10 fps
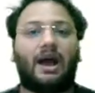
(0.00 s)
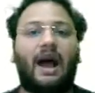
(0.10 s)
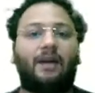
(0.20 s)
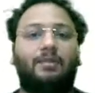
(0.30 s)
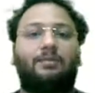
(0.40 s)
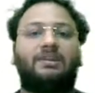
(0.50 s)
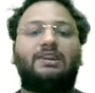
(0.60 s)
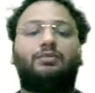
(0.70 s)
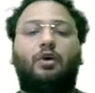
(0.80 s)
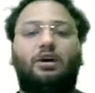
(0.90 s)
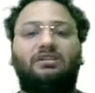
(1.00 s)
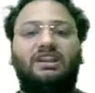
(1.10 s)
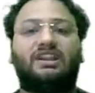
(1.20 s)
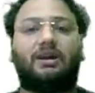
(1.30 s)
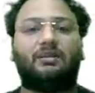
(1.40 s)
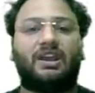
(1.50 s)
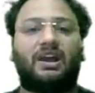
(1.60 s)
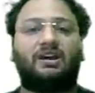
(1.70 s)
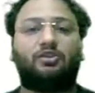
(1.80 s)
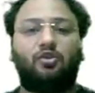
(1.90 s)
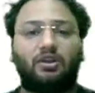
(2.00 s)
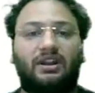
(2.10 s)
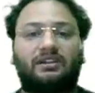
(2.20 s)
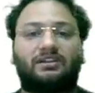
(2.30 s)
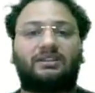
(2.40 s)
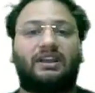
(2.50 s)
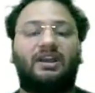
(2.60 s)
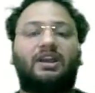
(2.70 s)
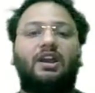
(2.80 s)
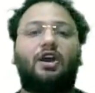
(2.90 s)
आप अपनी बहुत सारी कमियाँ दूर कर सकते हैं